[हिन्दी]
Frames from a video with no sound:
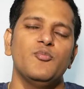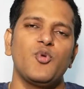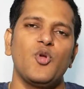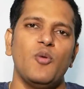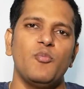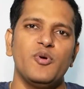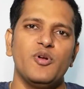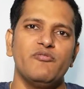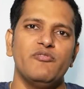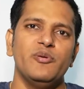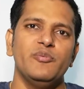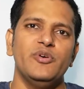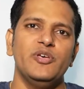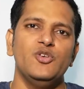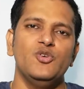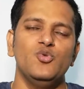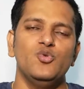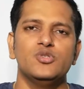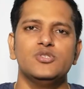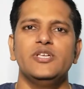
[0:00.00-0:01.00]
प्रॉपर वे में
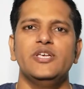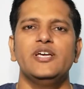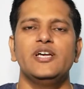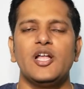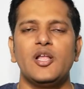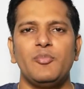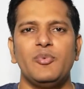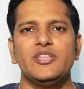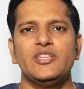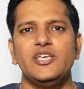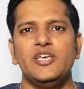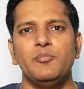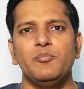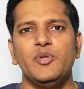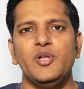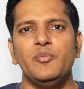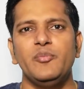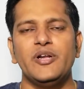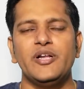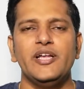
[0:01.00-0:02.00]
यूज़ नहीं कर पाते
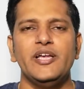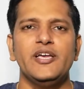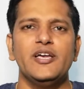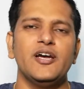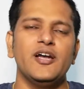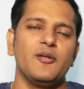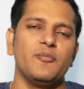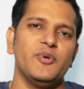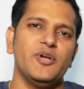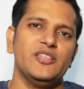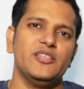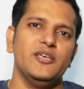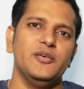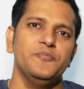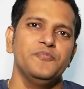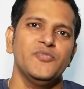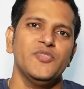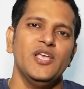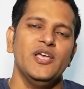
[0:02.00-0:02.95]
इम्प्लीमेंट नहीं कर पाते